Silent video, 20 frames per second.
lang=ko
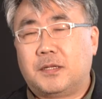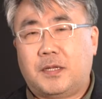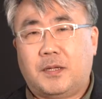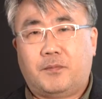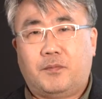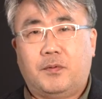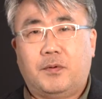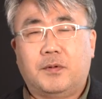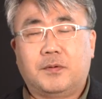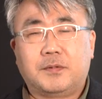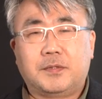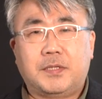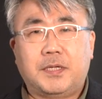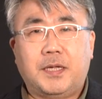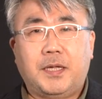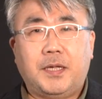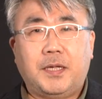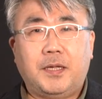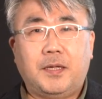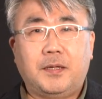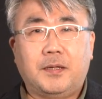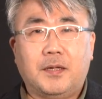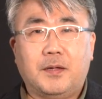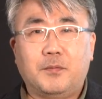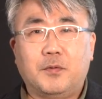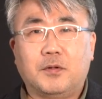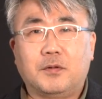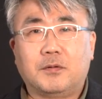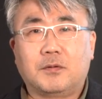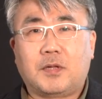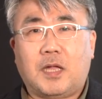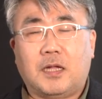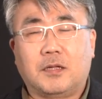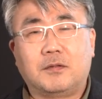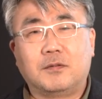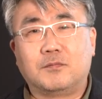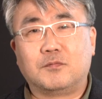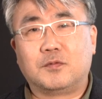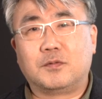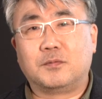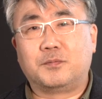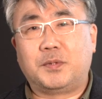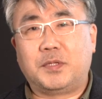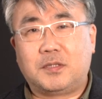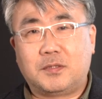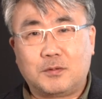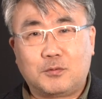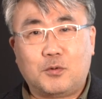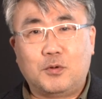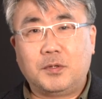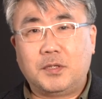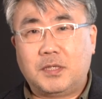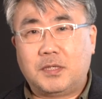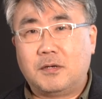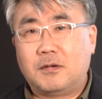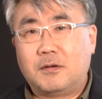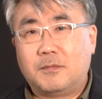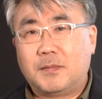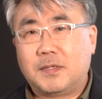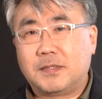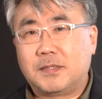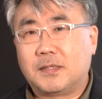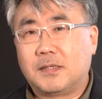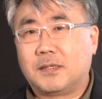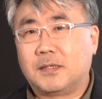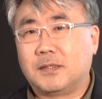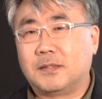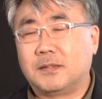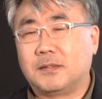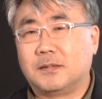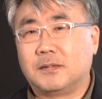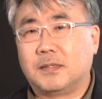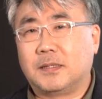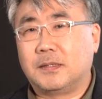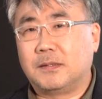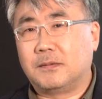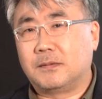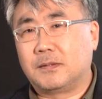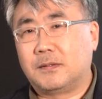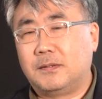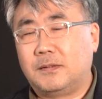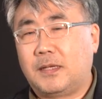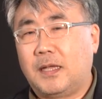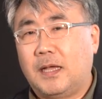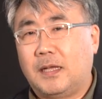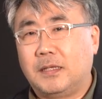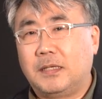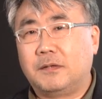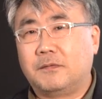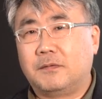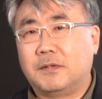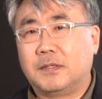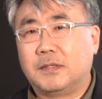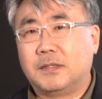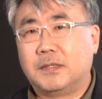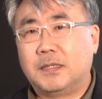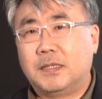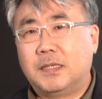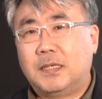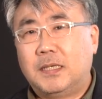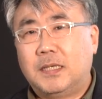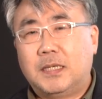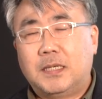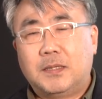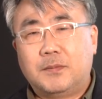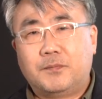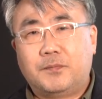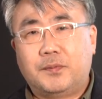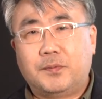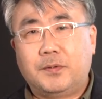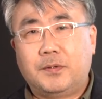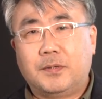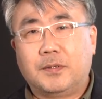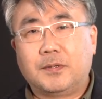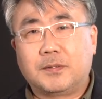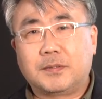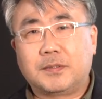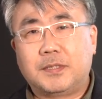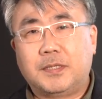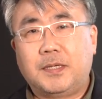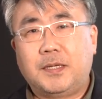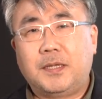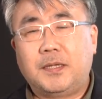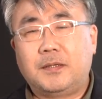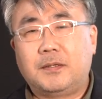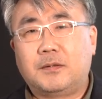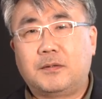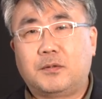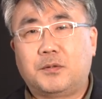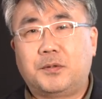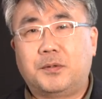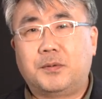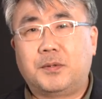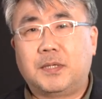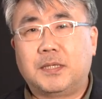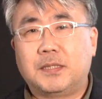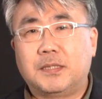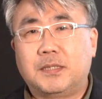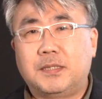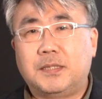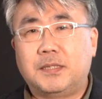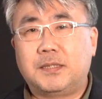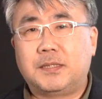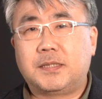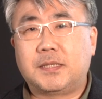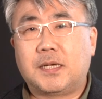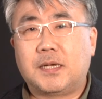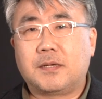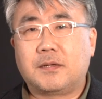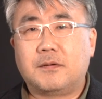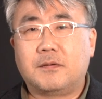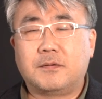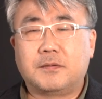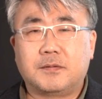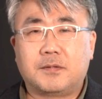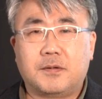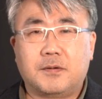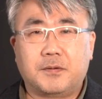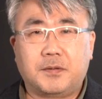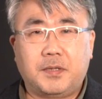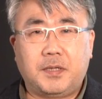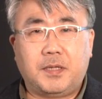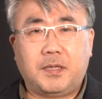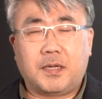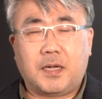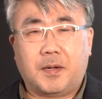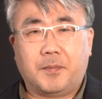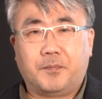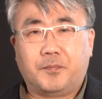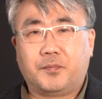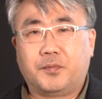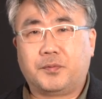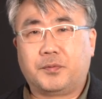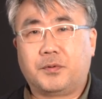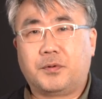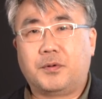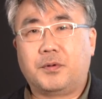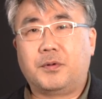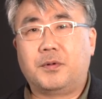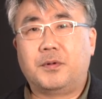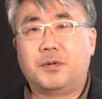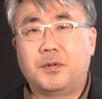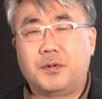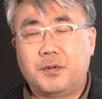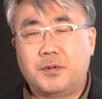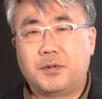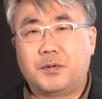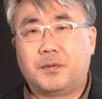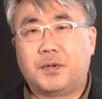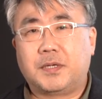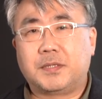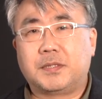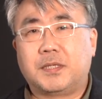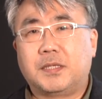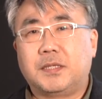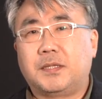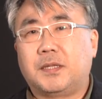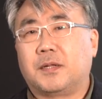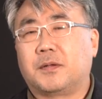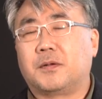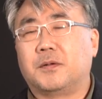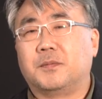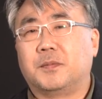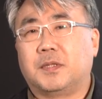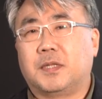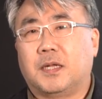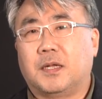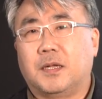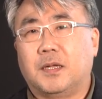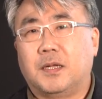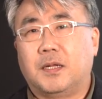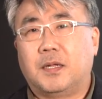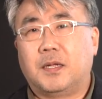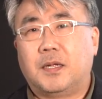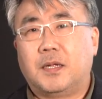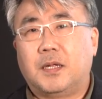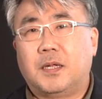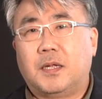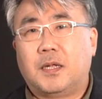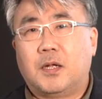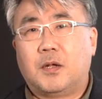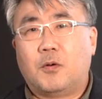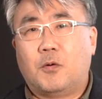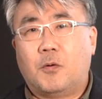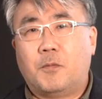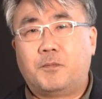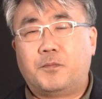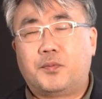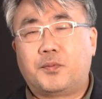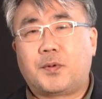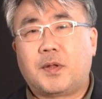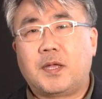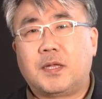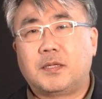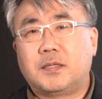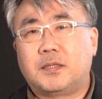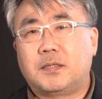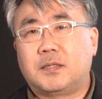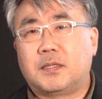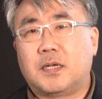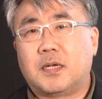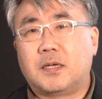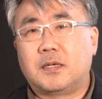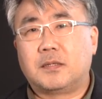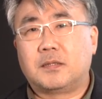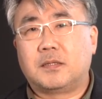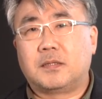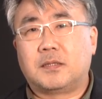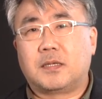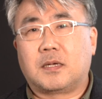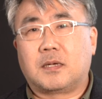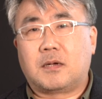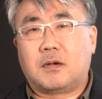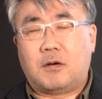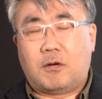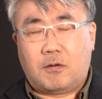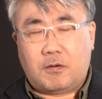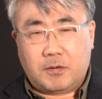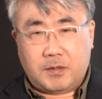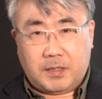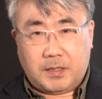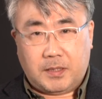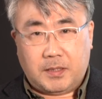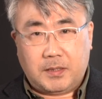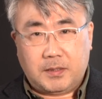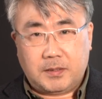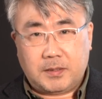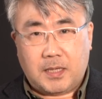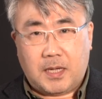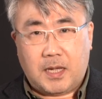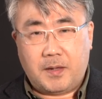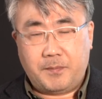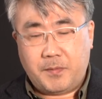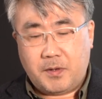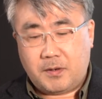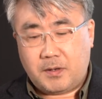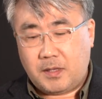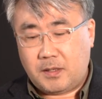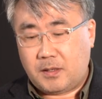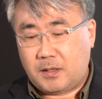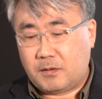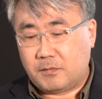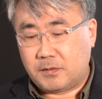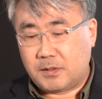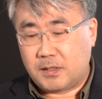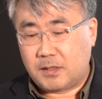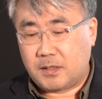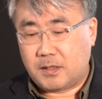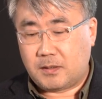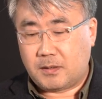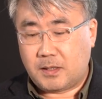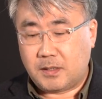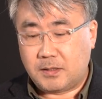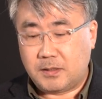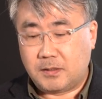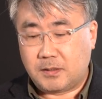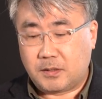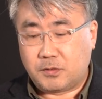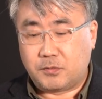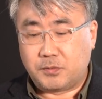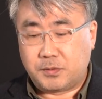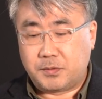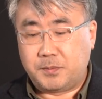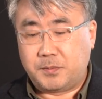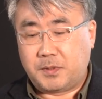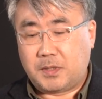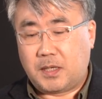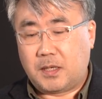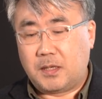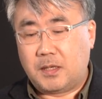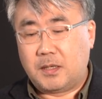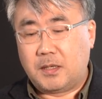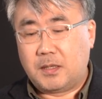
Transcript: 네, 블록체인 하면은 다들 무슨 비트코인 이런 것만 생각하시는데요. 그게 아니고요. 블록체인을 통한 시장 형성이 앞으로 확산이 될 겁니다. 오프라인 시장은 이제 거의 사멸한다고 생각을 하시는 게 좋습니다.